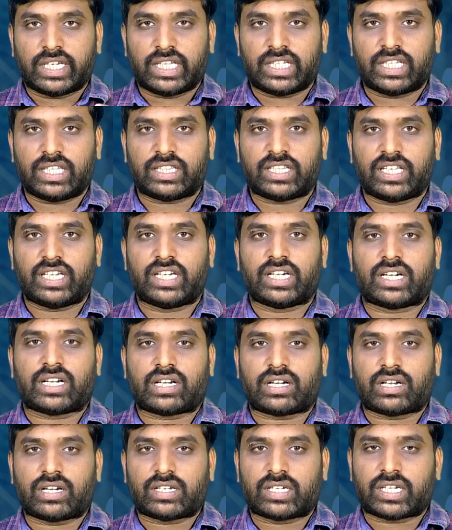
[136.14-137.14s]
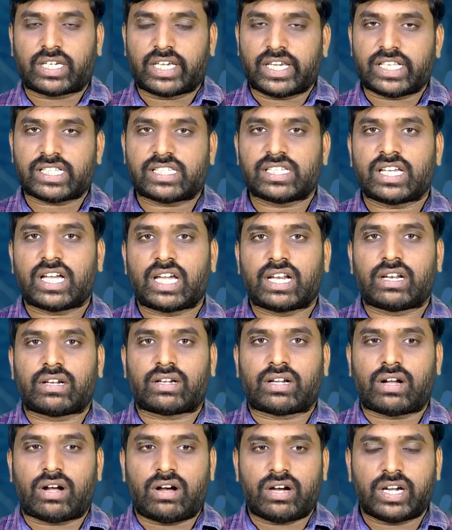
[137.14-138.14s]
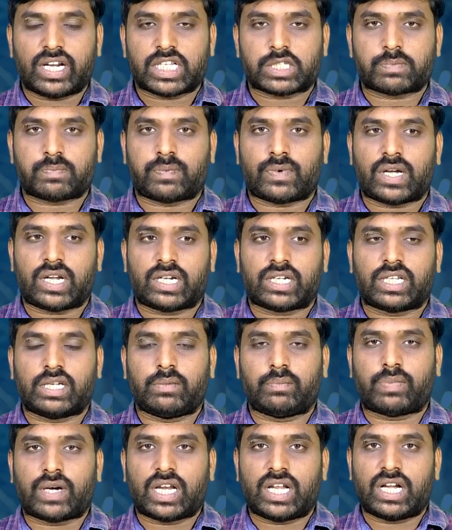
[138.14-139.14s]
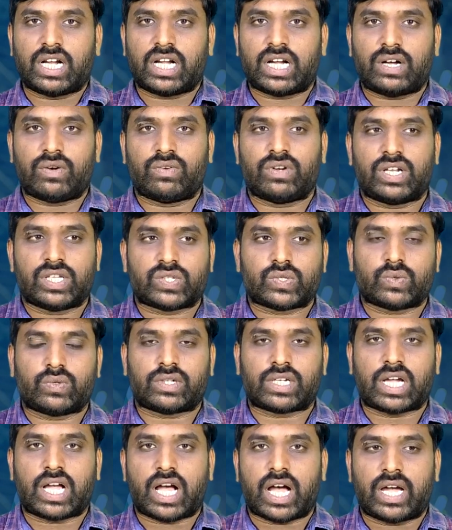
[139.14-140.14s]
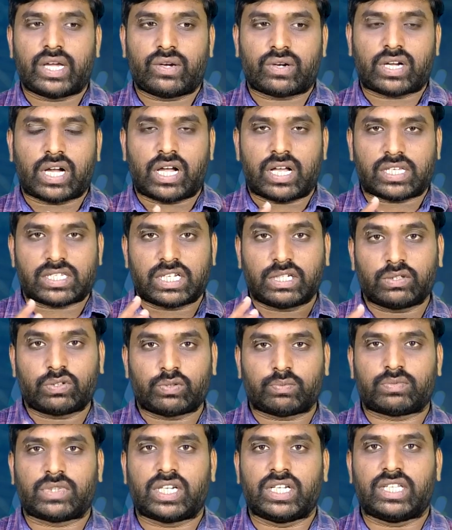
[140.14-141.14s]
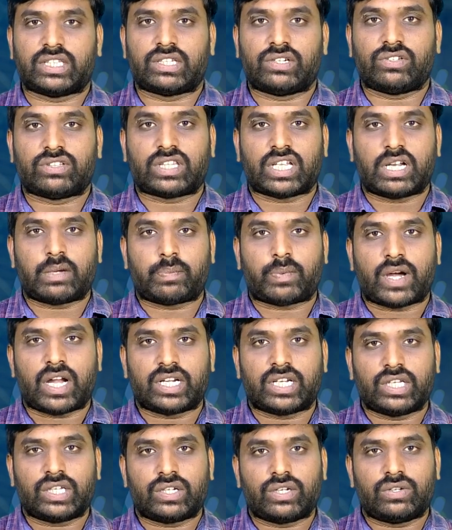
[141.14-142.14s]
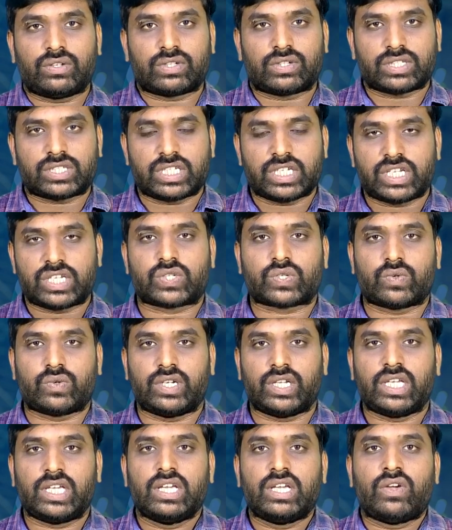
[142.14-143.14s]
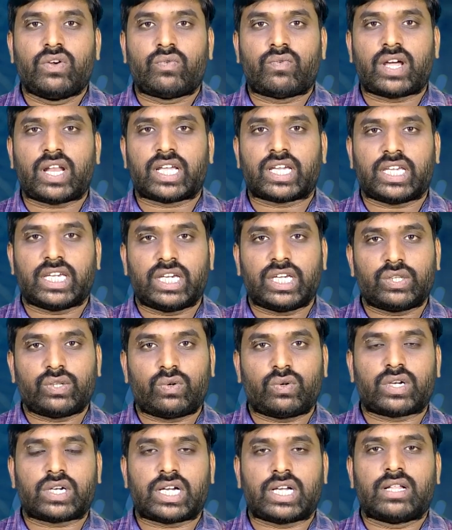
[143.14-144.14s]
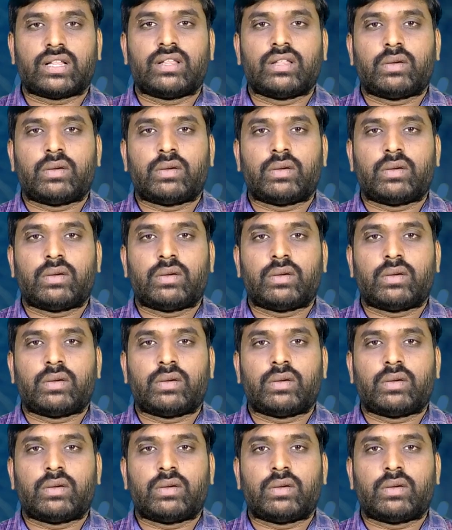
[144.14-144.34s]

ఏదైతే కేసీఆర్ కాంగ్రెస్ పార్టీ బలంగా ఉన్న చోట ఆ యొక్క అసంతృప్త నేతలను తన పార్టీలోకి చేర్చుకొని వాళ్ళకి ఏదో ఒక